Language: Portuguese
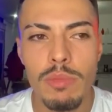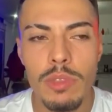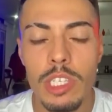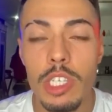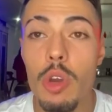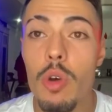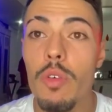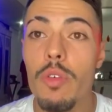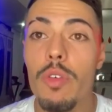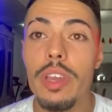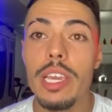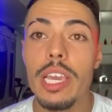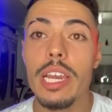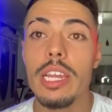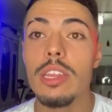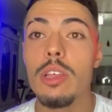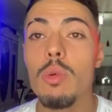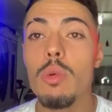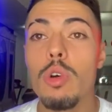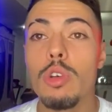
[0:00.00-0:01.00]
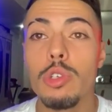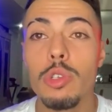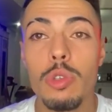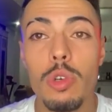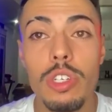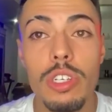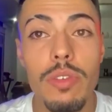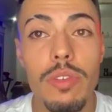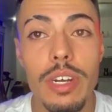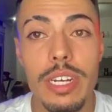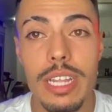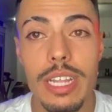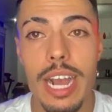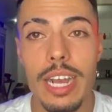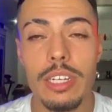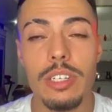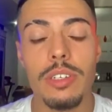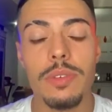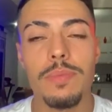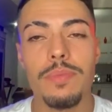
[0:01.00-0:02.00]
e eu ver que ele não gostou de
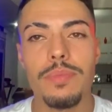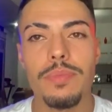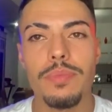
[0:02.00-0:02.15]
verdade,